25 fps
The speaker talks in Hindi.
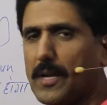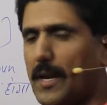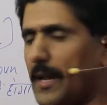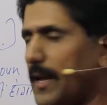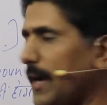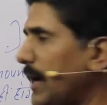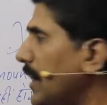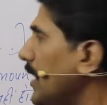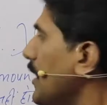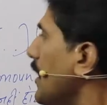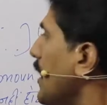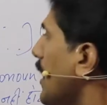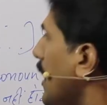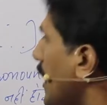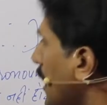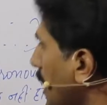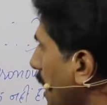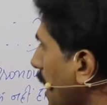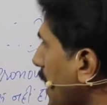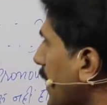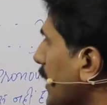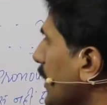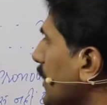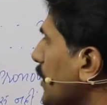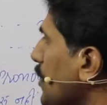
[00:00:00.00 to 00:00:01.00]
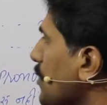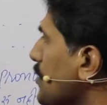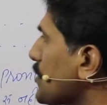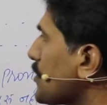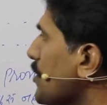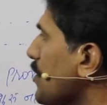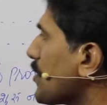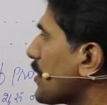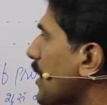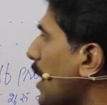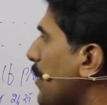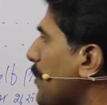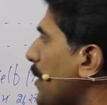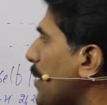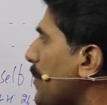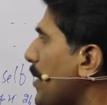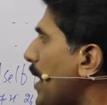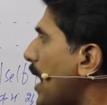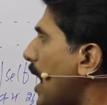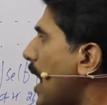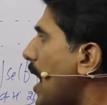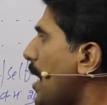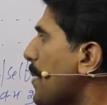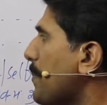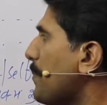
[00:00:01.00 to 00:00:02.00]
भी चलेगा लेकिन दोस्तों कभी
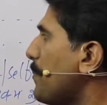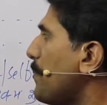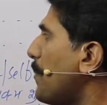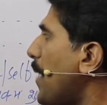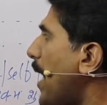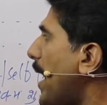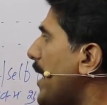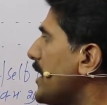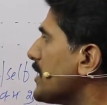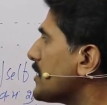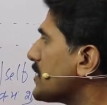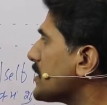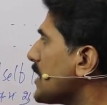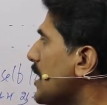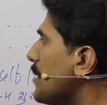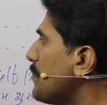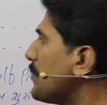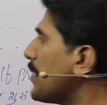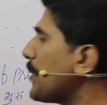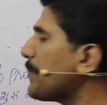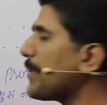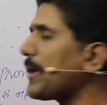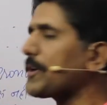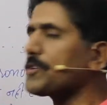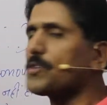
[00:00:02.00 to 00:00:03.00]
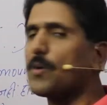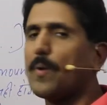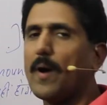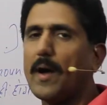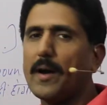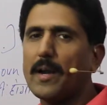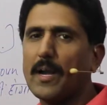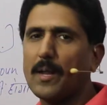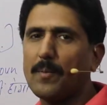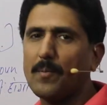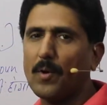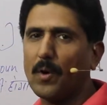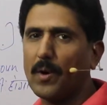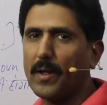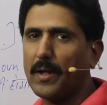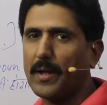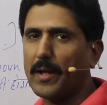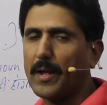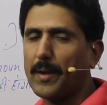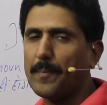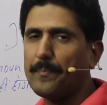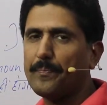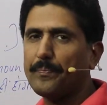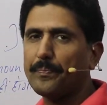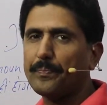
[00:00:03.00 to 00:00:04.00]
भी आप माई सेल्फ दीपक चौहान नहीं
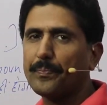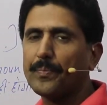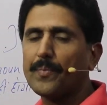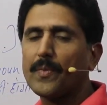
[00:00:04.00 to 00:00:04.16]
बोलेंगे